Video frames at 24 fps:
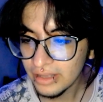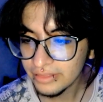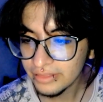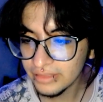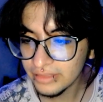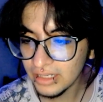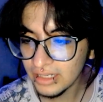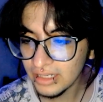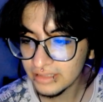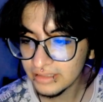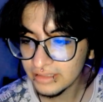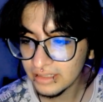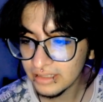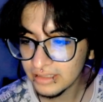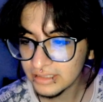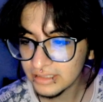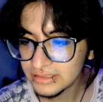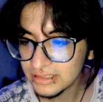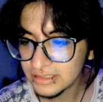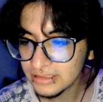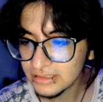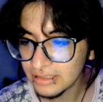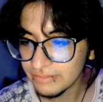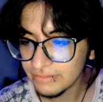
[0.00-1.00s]
De la nada
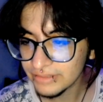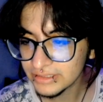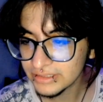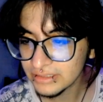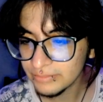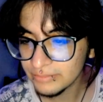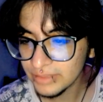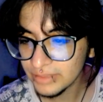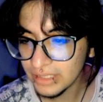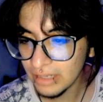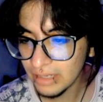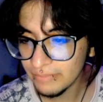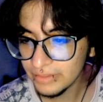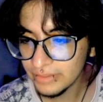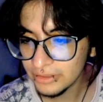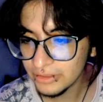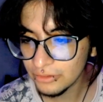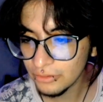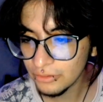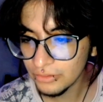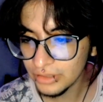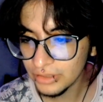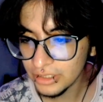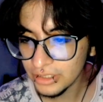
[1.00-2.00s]
se atraviesa en mi
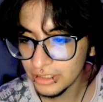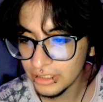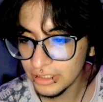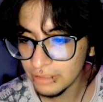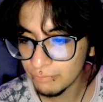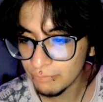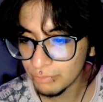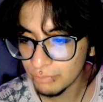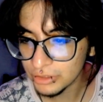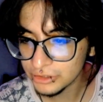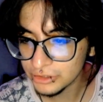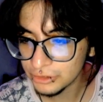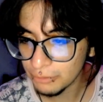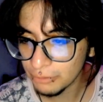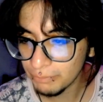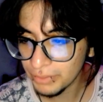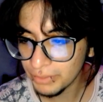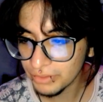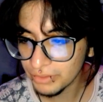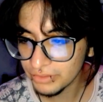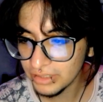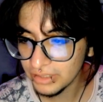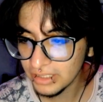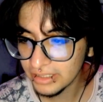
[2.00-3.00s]
camino y pues yo
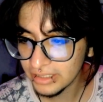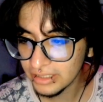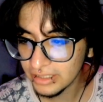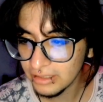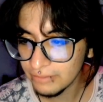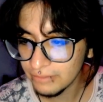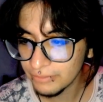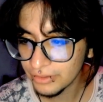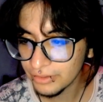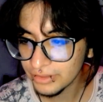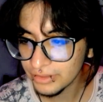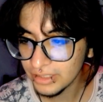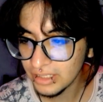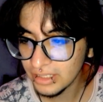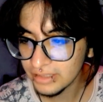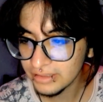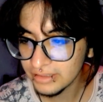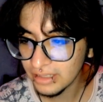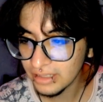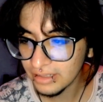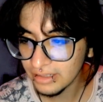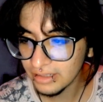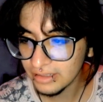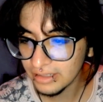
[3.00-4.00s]
pierdo el equilibrio de la
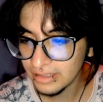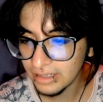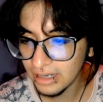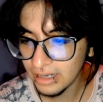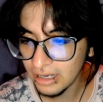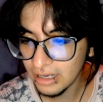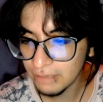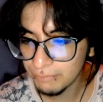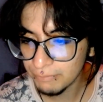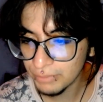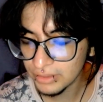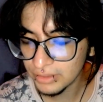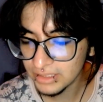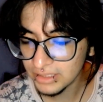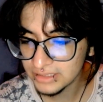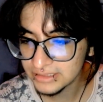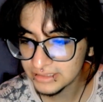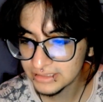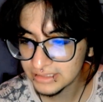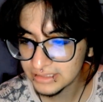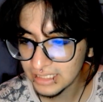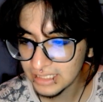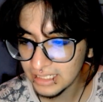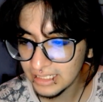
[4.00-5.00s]
nada de caer por las
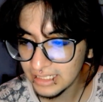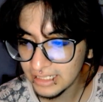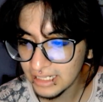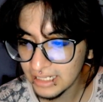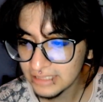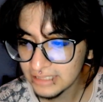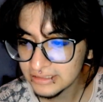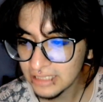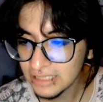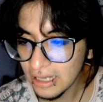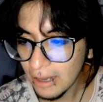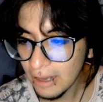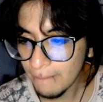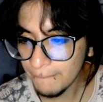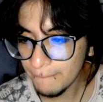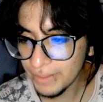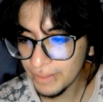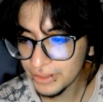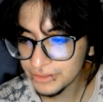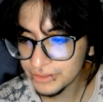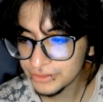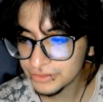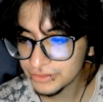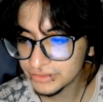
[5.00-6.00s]
escaleras,
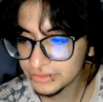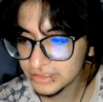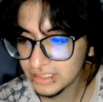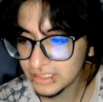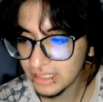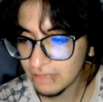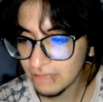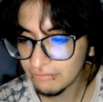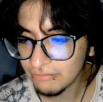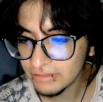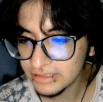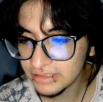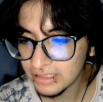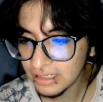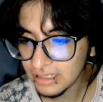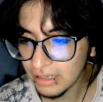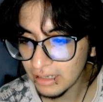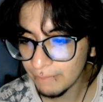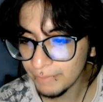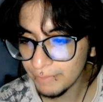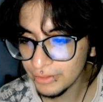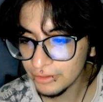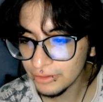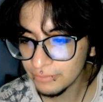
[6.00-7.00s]
pero John se da cuenta
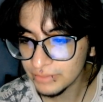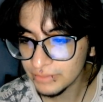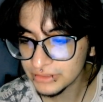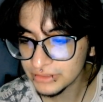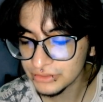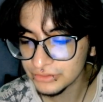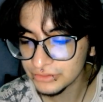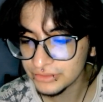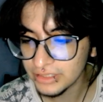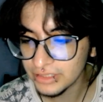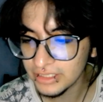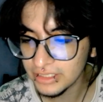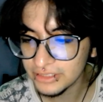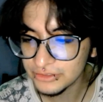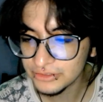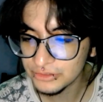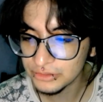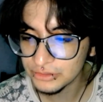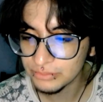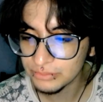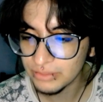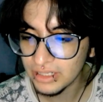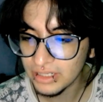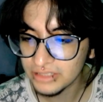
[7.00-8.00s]
rápido y me sostiene en
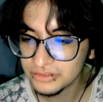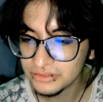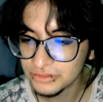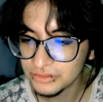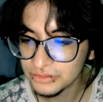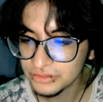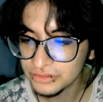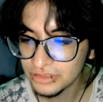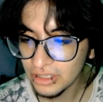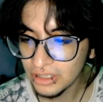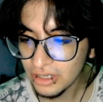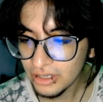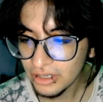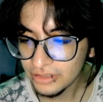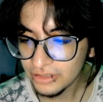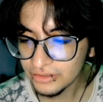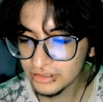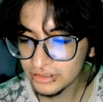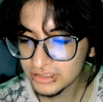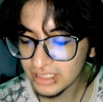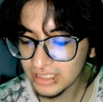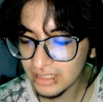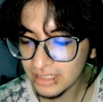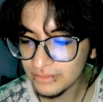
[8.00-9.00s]
sus brazos.
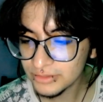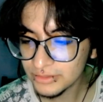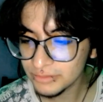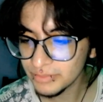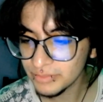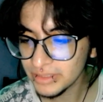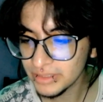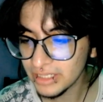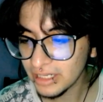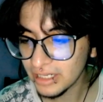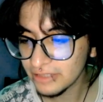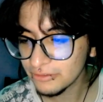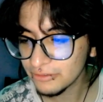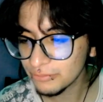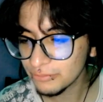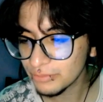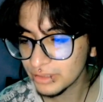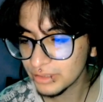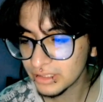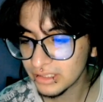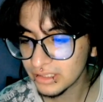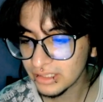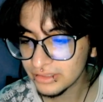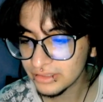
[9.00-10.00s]
Nos quedamos mirando un
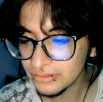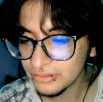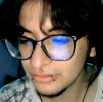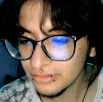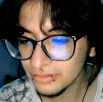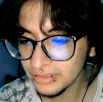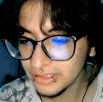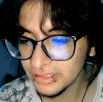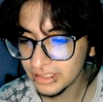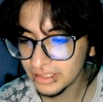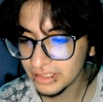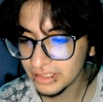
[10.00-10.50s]
buen rato y